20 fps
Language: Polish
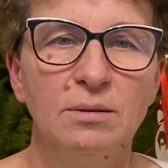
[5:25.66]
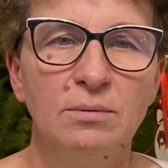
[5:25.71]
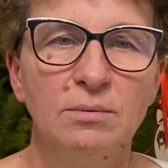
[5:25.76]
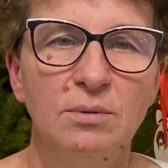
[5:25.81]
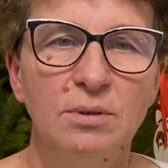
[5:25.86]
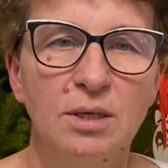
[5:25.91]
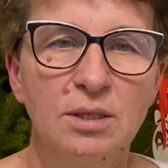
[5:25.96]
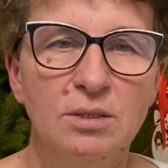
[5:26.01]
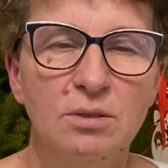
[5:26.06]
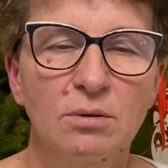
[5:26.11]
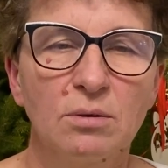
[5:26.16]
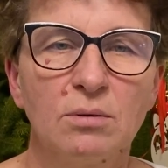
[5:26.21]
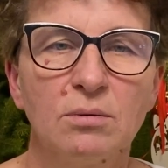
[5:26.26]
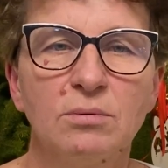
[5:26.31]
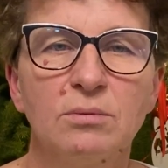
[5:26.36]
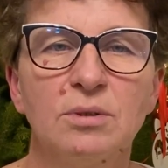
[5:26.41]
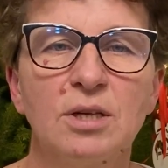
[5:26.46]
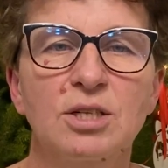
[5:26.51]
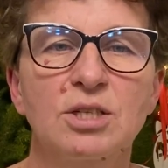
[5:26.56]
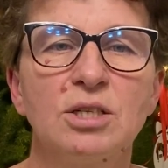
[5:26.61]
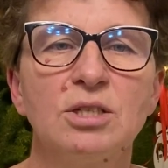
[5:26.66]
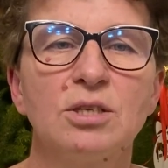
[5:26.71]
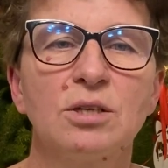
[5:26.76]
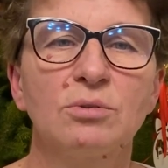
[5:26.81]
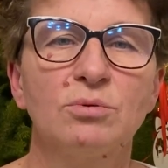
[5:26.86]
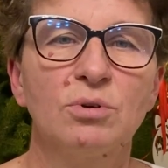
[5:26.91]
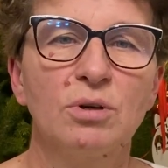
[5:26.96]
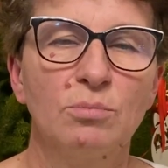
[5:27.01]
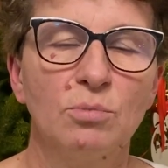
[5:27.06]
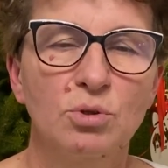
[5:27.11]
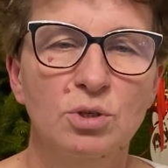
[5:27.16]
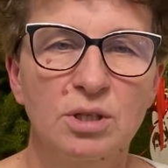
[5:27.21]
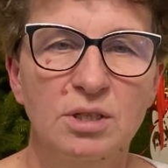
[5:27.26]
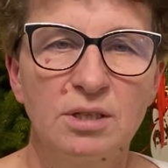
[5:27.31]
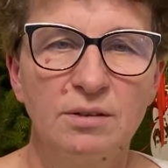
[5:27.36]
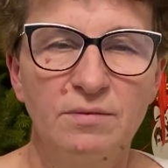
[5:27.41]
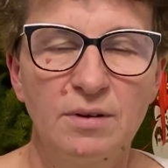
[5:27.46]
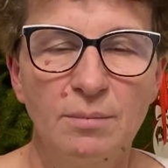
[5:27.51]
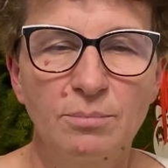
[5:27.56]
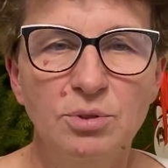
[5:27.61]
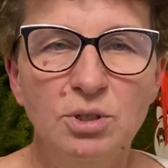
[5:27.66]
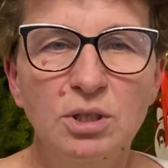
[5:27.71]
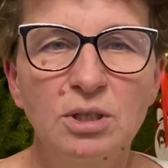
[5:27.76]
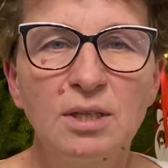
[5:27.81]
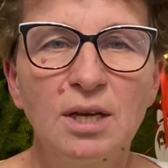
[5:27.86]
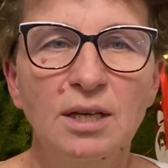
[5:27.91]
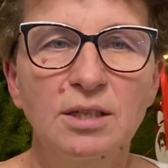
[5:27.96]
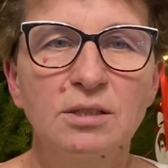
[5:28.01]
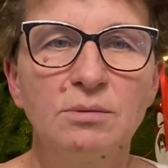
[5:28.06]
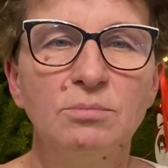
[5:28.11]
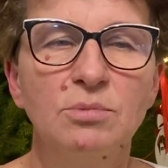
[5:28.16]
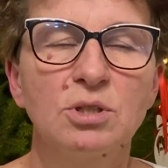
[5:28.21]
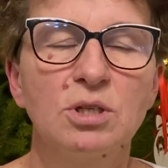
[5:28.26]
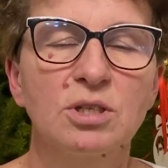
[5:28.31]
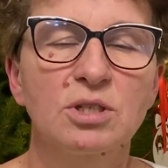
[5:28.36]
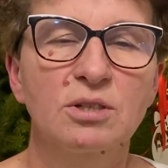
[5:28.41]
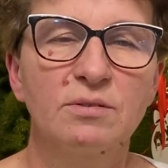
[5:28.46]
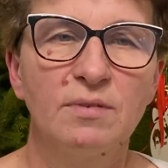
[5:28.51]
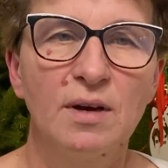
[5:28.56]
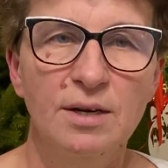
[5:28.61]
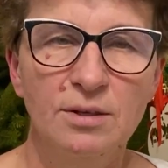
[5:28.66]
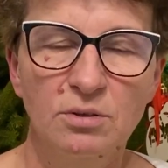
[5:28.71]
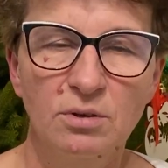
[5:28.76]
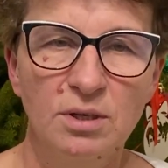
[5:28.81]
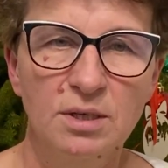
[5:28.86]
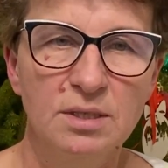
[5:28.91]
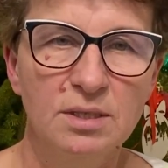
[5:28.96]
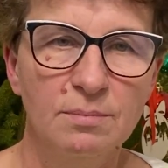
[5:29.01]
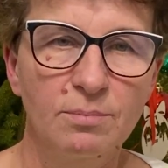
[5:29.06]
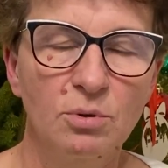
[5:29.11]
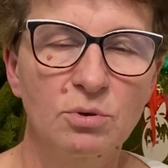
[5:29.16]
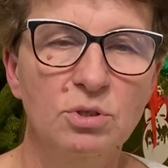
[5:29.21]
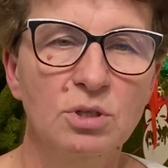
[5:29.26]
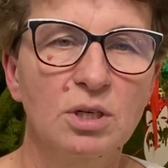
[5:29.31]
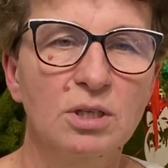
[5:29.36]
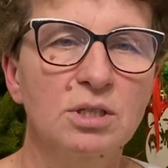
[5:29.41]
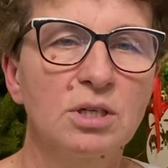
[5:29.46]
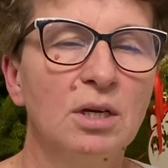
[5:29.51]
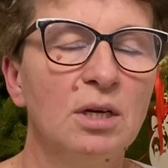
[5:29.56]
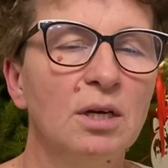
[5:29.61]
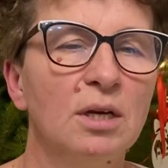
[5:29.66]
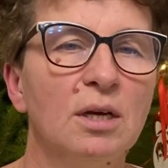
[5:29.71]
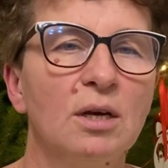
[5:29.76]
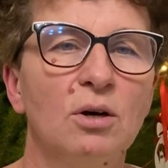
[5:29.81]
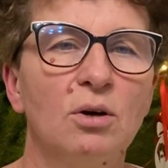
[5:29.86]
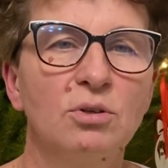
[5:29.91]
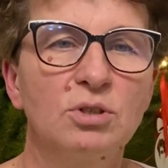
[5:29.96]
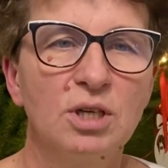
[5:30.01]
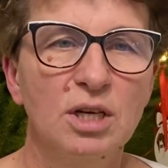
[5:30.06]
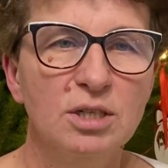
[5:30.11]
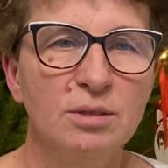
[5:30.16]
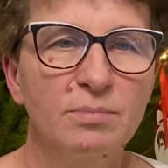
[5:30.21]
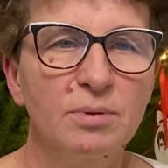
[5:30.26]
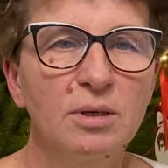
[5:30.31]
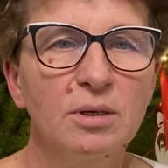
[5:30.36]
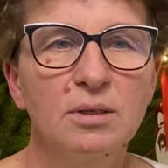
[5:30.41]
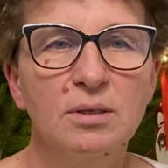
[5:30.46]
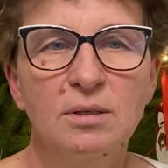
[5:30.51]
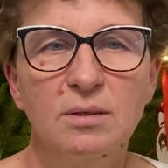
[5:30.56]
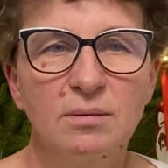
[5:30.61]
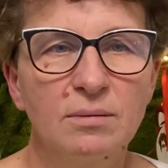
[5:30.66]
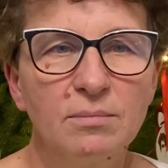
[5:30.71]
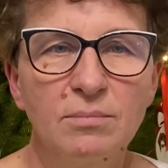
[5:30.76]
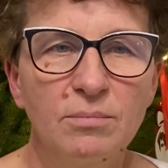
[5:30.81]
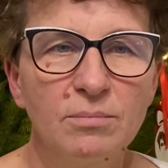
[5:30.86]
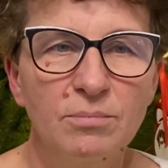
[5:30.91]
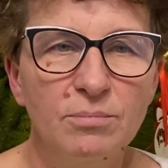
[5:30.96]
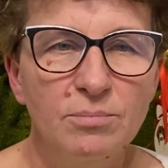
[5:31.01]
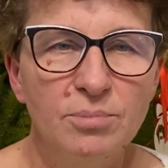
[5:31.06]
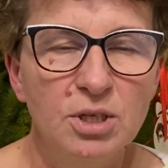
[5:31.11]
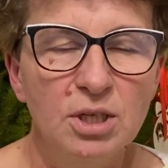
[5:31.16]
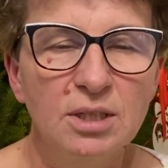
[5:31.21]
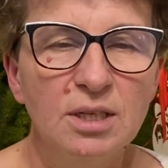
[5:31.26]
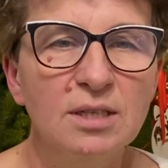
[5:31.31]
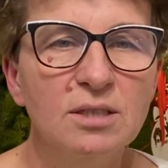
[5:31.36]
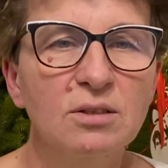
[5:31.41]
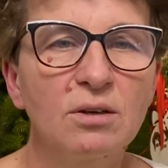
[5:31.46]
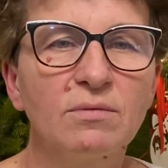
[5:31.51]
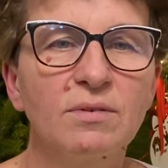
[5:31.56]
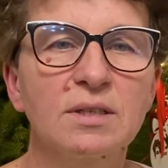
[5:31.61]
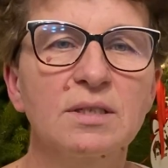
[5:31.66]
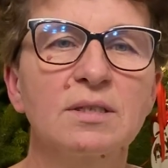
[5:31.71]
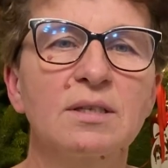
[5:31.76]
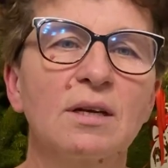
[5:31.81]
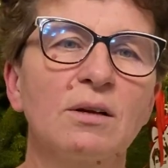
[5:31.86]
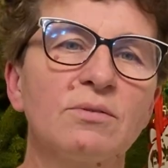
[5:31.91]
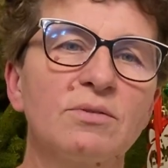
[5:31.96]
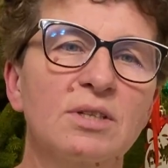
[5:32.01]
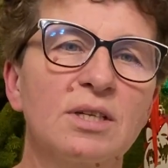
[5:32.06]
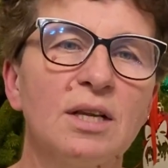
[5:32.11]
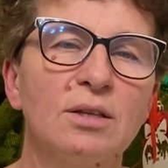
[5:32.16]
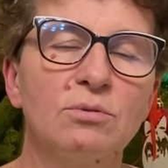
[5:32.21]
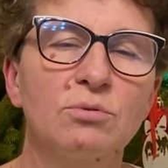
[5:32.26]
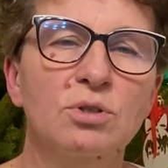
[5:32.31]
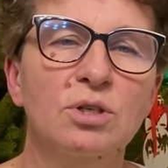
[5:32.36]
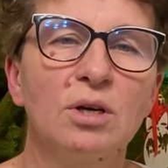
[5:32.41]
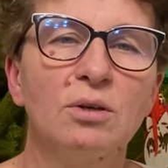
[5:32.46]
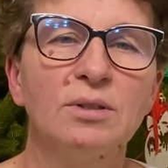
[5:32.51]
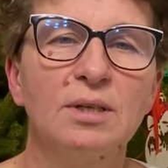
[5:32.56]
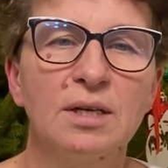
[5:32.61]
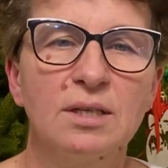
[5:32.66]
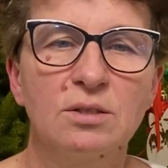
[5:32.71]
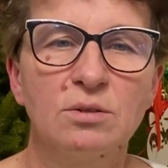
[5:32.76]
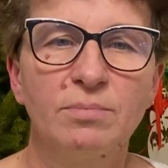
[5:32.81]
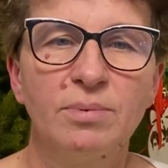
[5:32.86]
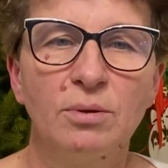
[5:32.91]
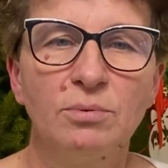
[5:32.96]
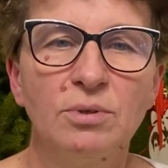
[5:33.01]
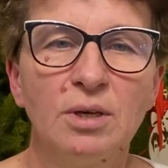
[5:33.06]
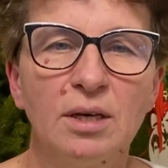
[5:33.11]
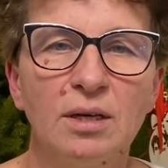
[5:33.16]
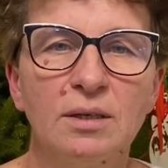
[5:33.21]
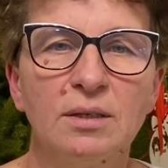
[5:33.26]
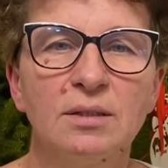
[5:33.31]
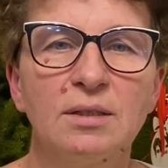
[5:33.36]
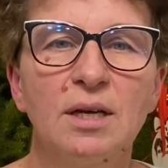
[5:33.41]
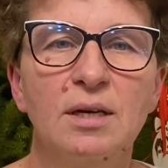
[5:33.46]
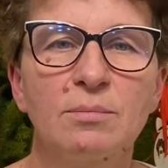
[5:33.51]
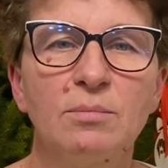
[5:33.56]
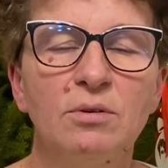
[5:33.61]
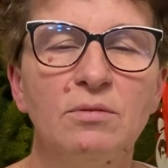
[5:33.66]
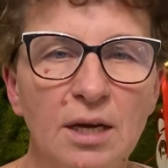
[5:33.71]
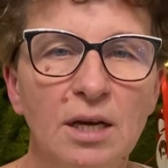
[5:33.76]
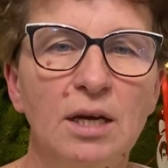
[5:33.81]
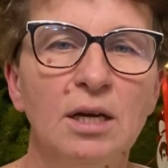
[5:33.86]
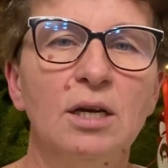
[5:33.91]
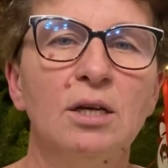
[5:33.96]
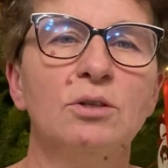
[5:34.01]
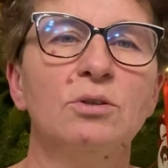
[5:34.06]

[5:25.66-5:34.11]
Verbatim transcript: jest to narzędzie, które może się Wam przydać. Myślę, że warto jest spojrzeć chociażby y, przetestować z tego względu, że ona jest zupełnie darmowa.